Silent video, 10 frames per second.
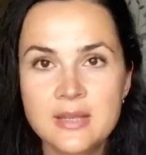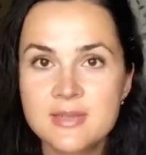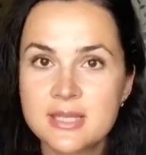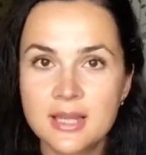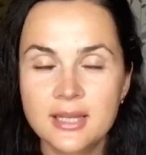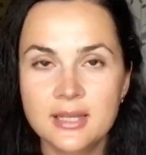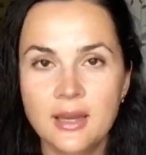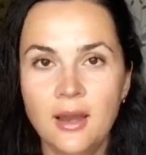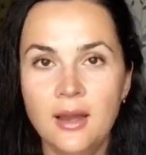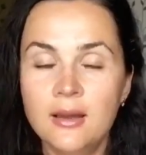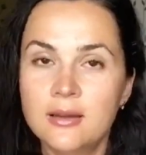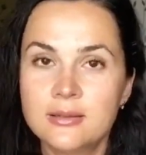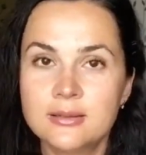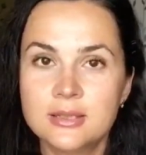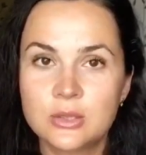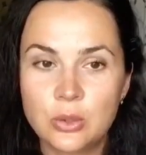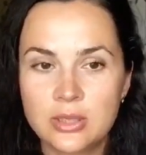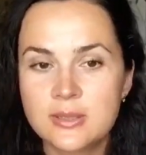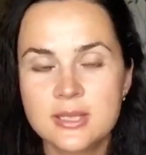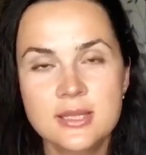взяла я а, не только
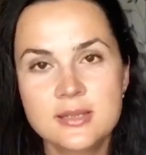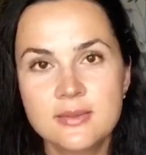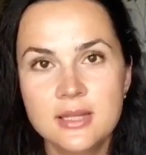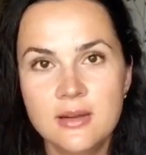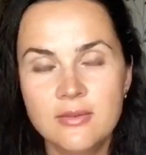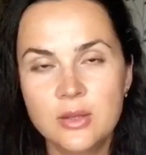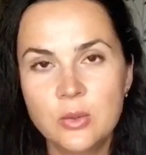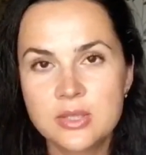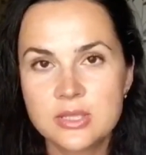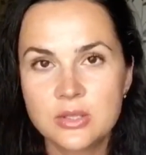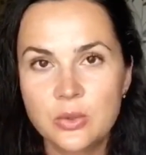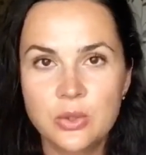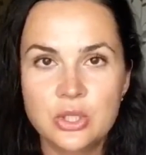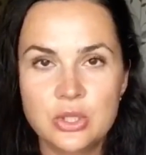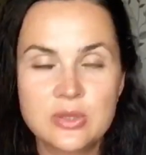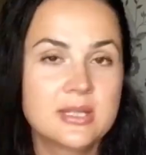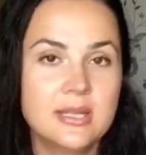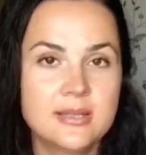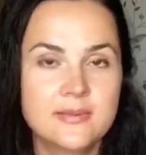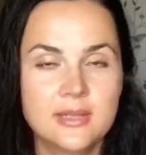средства для волос, но еще
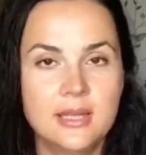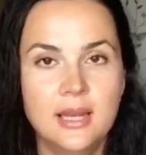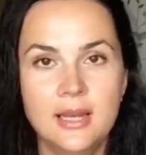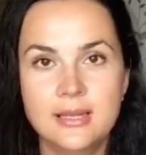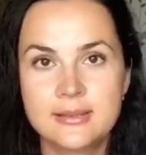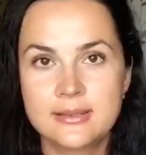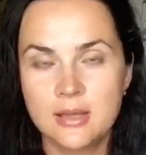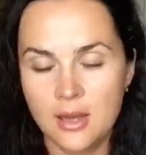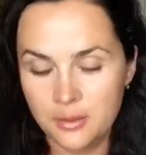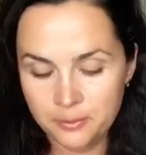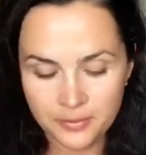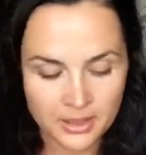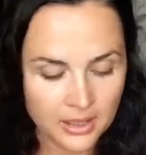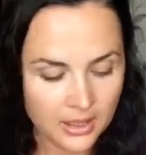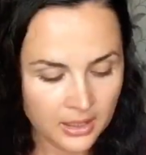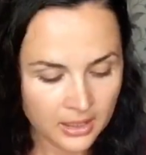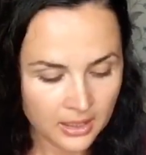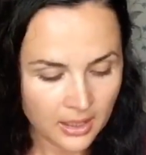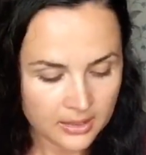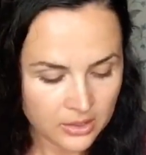средства для лица.
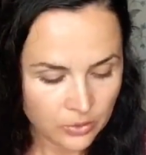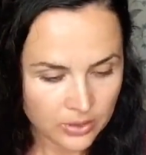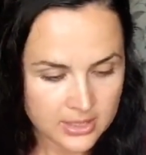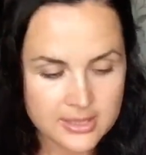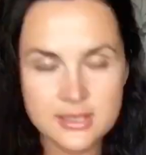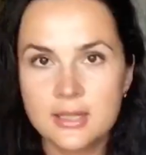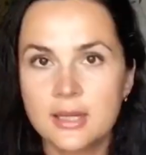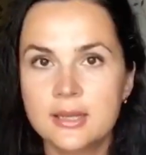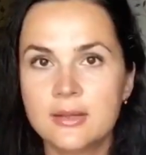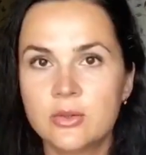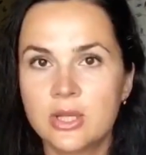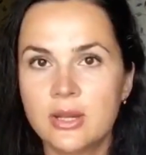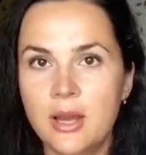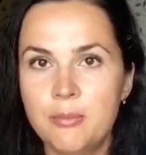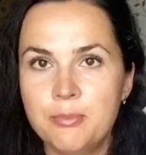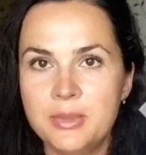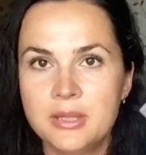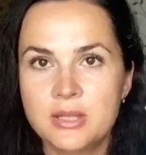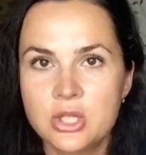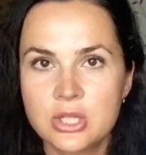Одно из них это вот такая
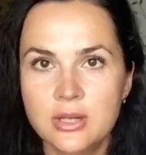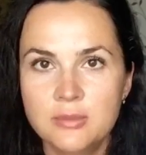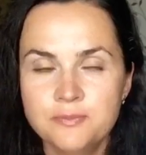пеночка